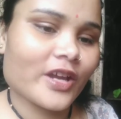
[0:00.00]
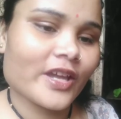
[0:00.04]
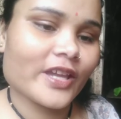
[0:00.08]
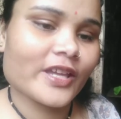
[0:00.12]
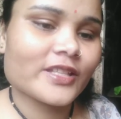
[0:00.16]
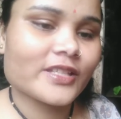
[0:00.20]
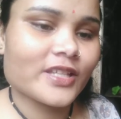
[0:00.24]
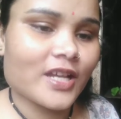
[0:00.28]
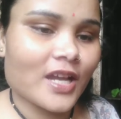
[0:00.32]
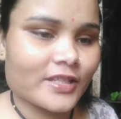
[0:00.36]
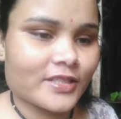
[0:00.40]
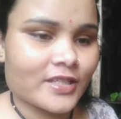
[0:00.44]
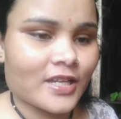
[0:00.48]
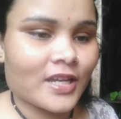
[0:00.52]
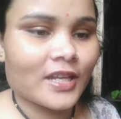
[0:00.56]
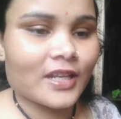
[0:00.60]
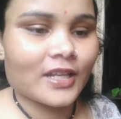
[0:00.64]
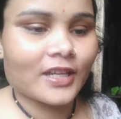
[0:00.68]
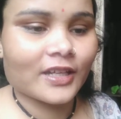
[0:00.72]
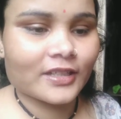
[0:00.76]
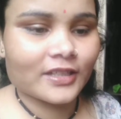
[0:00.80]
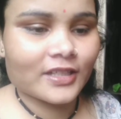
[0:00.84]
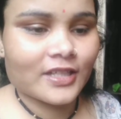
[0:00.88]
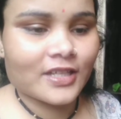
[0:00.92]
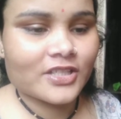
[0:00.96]
है जहाँ जहाँ
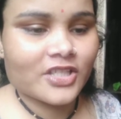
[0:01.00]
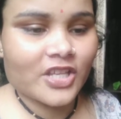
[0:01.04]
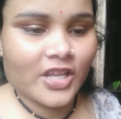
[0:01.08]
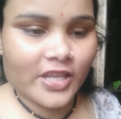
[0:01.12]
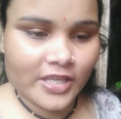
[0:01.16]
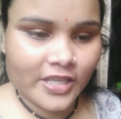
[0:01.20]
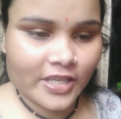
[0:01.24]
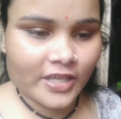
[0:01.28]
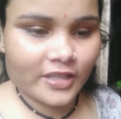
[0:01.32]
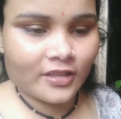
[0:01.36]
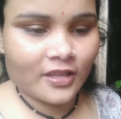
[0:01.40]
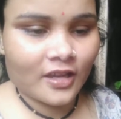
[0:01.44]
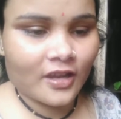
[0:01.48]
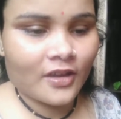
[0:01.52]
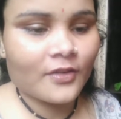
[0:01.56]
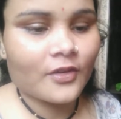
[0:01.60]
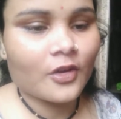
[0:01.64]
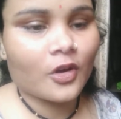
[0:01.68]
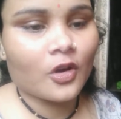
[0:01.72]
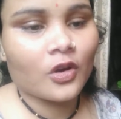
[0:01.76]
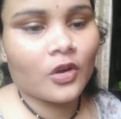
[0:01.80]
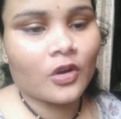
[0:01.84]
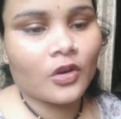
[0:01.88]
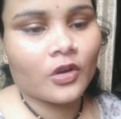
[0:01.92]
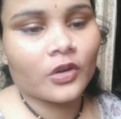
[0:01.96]
लगना चाहिए था
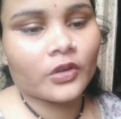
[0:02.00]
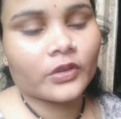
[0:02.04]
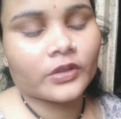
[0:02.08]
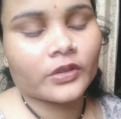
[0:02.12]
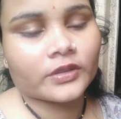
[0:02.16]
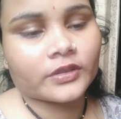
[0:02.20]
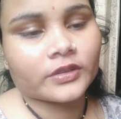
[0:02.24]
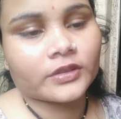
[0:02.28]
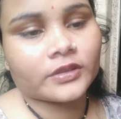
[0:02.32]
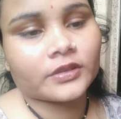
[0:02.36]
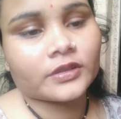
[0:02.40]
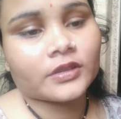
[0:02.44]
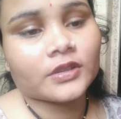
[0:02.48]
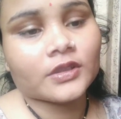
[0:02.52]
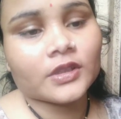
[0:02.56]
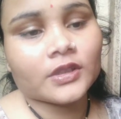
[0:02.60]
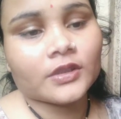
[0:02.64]
और